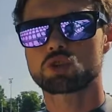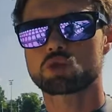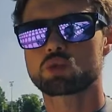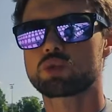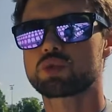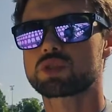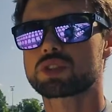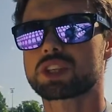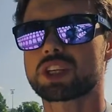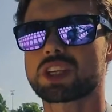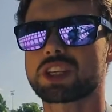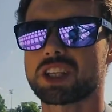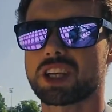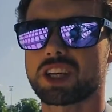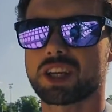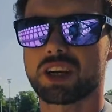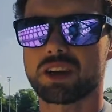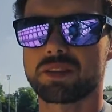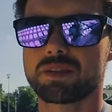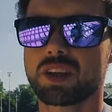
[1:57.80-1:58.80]
usług
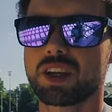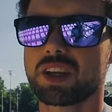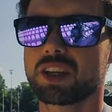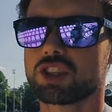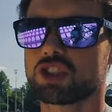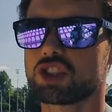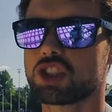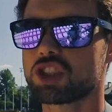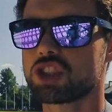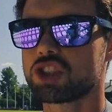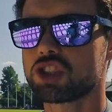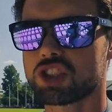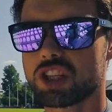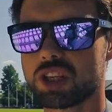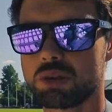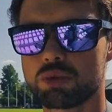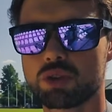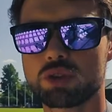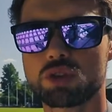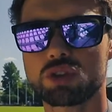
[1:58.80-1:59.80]
trenera, dzięki
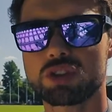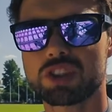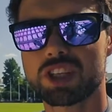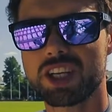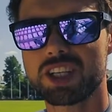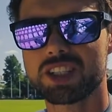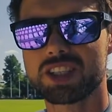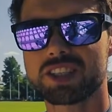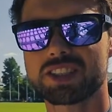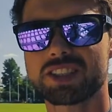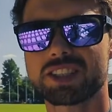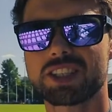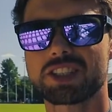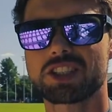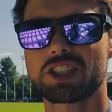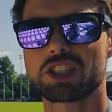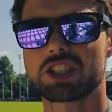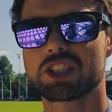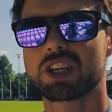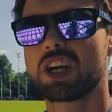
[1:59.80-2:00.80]
czemu to trener za
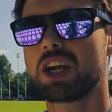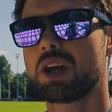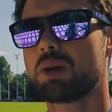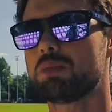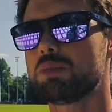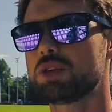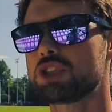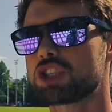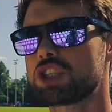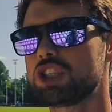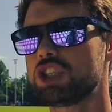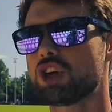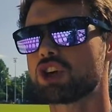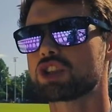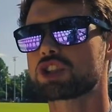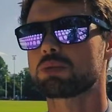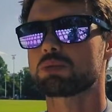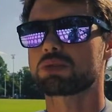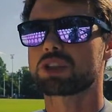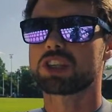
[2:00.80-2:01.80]
nich myśli
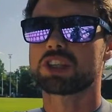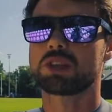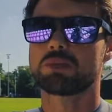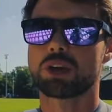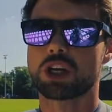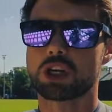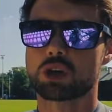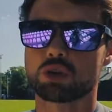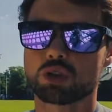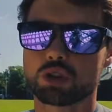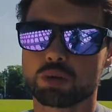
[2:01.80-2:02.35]
o tym, kiedy mają